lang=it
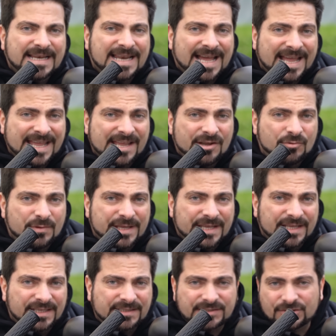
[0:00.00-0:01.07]
La
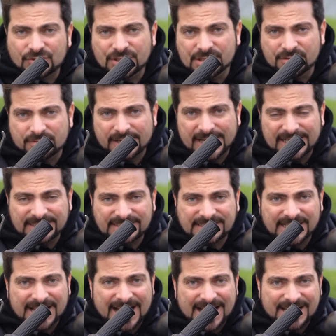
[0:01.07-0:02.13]
Engui
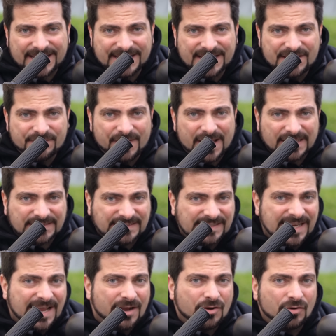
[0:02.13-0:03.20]
X5S arriva
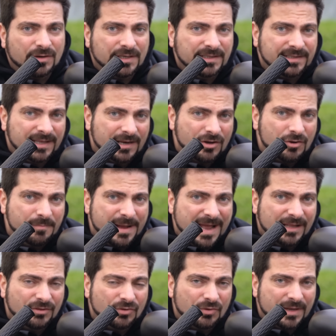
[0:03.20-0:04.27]
sia con il
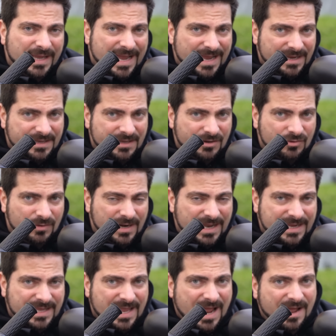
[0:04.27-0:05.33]
telecomando e anche con
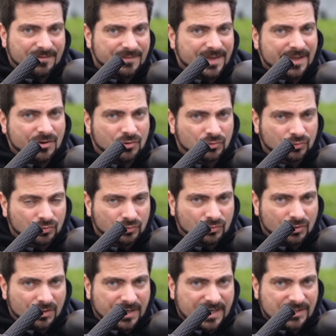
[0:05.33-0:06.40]
la chiave e con
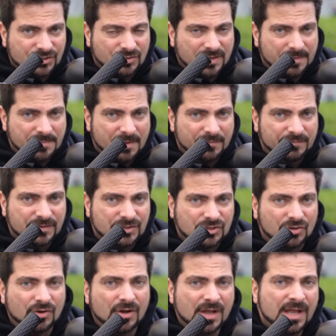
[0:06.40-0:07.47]
tutto il resto che abbiamo
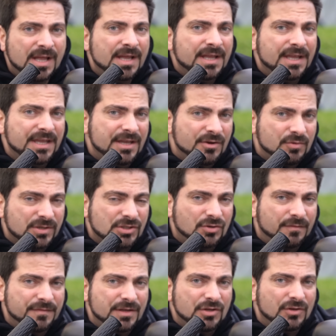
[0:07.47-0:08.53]
visto in
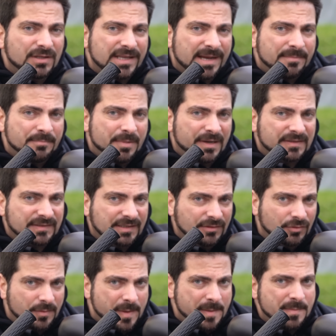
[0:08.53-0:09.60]
questo video di
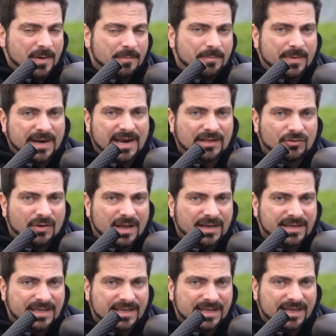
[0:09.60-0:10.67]
unboxing dove abbiamo parlato
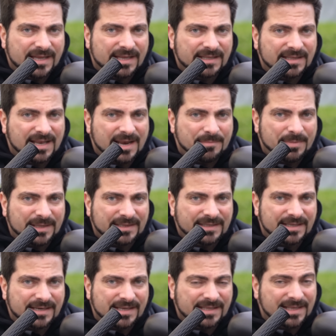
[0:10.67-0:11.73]
anche eh, della
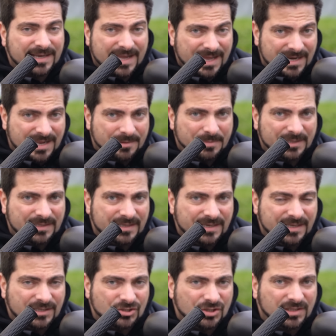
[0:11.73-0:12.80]
batteria, del
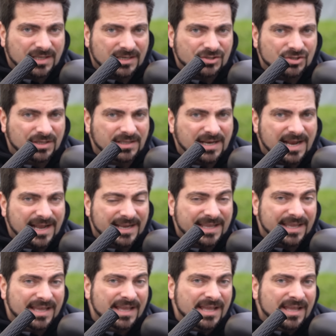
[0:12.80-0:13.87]
caricabatterie eccetera eccetera,
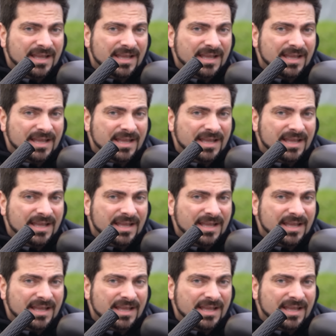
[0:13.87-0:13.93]
anche